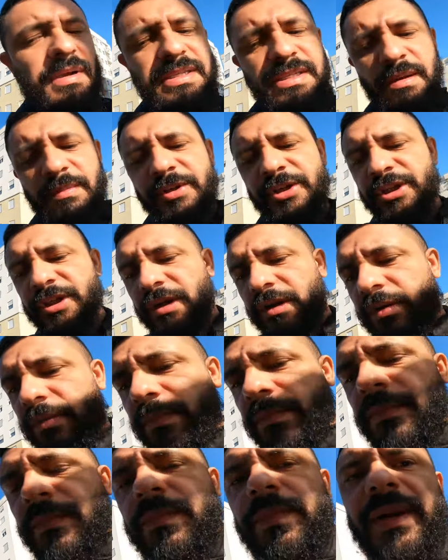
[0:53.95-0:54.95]
basicamente, né,
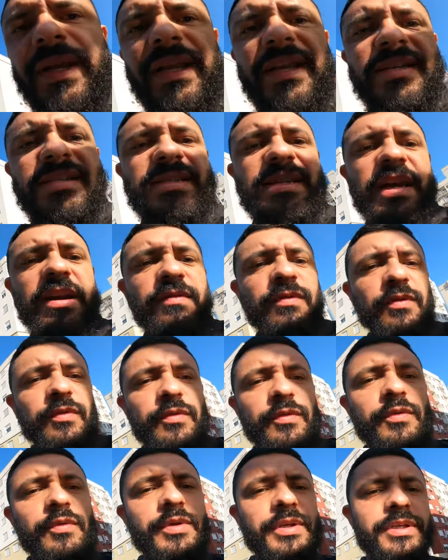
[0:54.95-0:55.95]
para que serve o
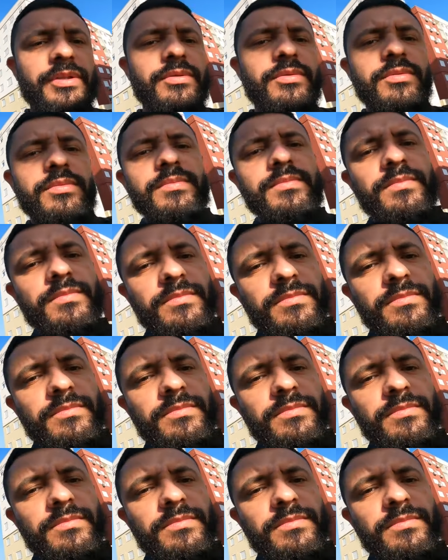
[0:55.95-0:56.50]
fluido?